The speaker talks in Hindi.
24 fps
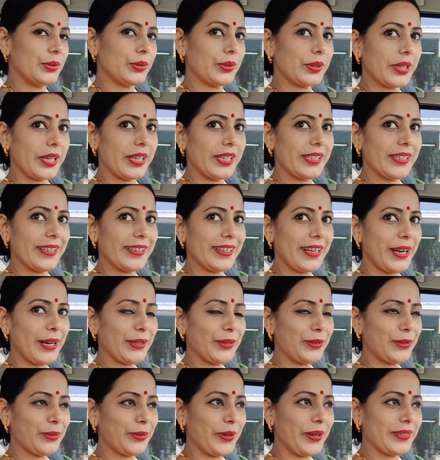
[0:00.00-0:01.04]
सो गई नहीं
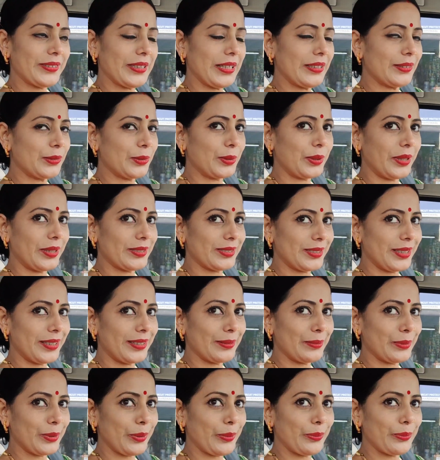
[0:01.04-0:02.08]
यार तो थोड़ा सा जो रास्ता
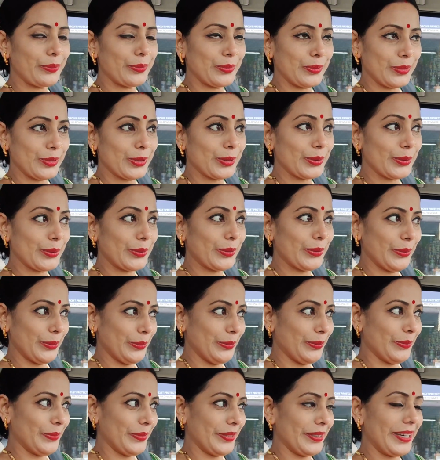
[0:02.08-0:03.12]
मतलब जो
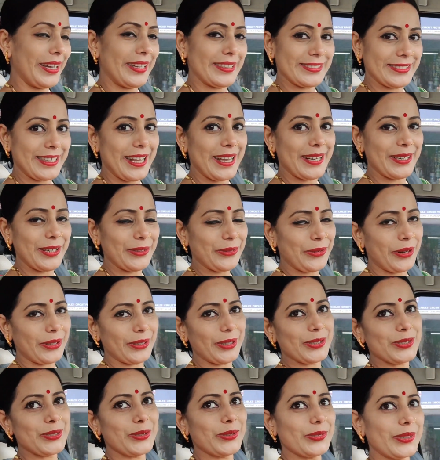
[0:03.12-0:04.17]
रास्ता है ना थोड़ा
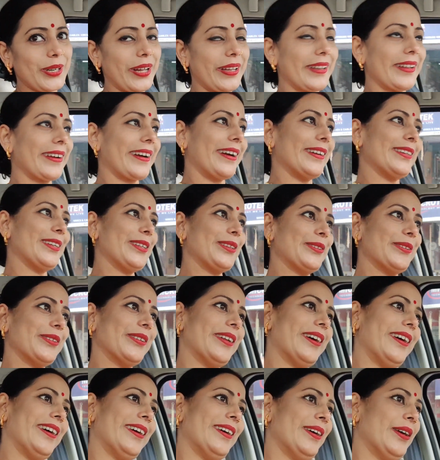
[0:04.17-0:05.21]
सा छोटा लगा नहीं तो
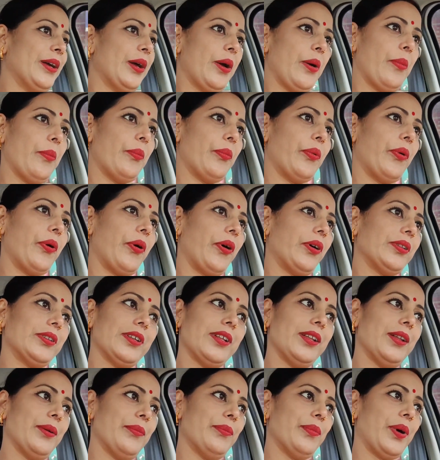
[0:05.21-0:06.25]
ना बहुत
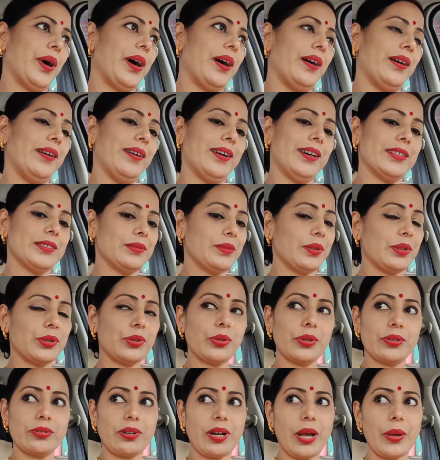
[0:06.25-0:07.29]
ही लंबा
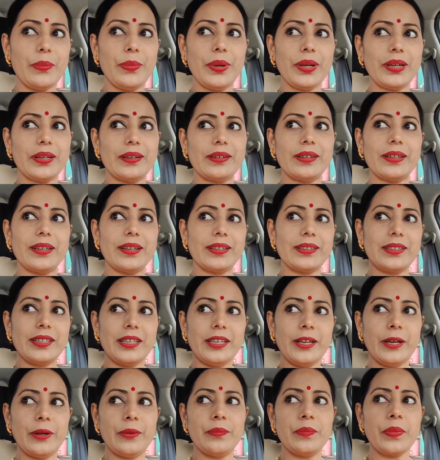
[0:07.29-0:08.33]
हस्बैंड तो ड्राइविंग कर रहे
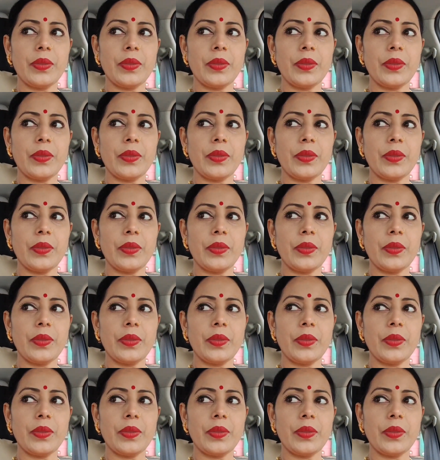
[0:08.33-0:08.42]
थे